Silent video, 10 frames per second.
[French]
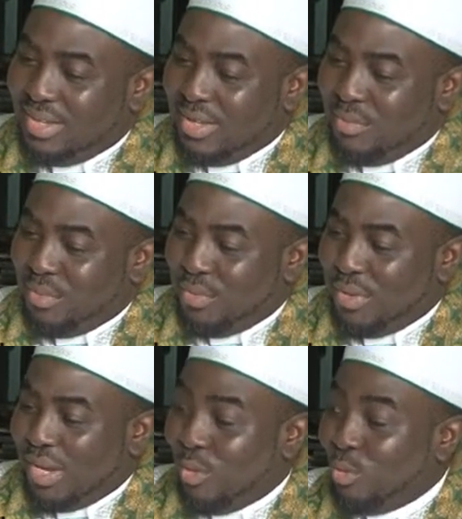un peu
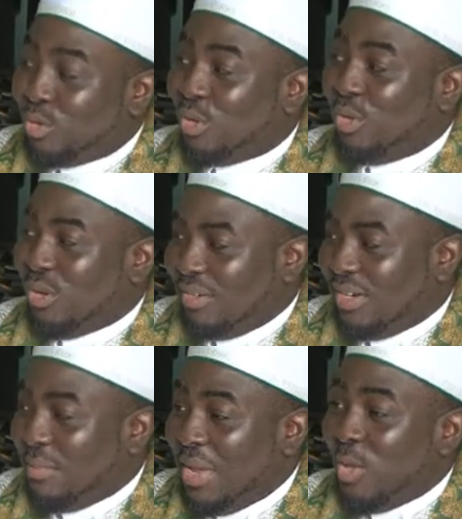à la hauteur
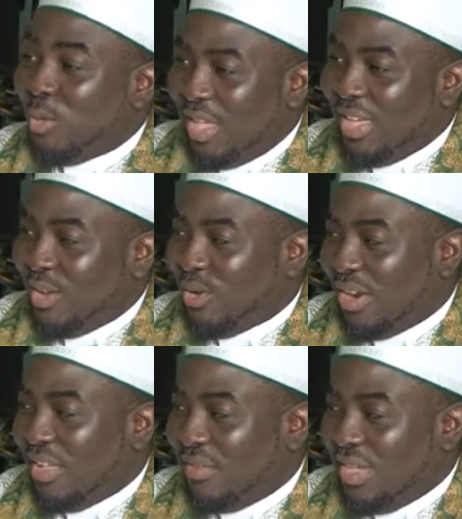d'améliorer encore
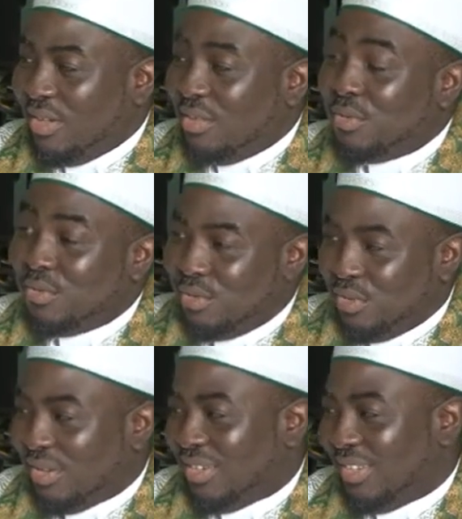la vie euh,
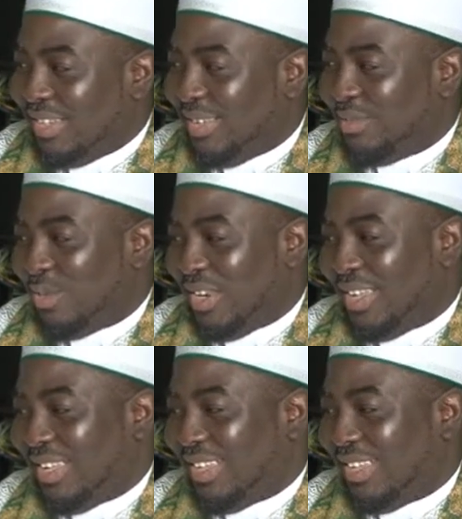future. Alhamdulillah.